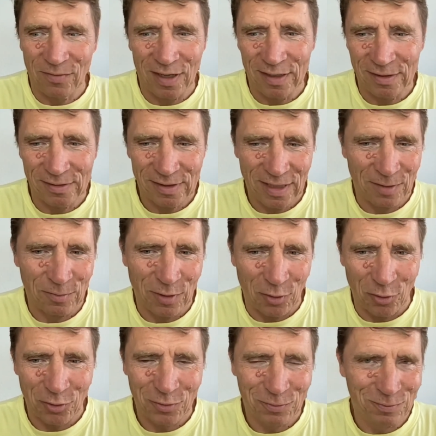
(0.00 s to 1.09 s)
weil ich habe ja
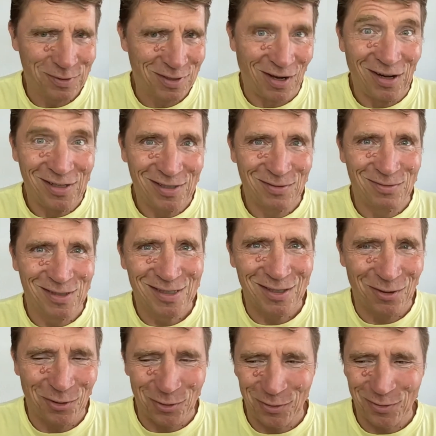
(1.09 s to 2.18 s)
auch bezahlt, ich will das
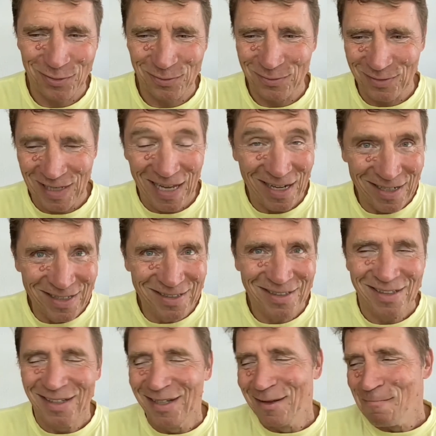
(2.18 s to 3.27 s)
ja auch lernen.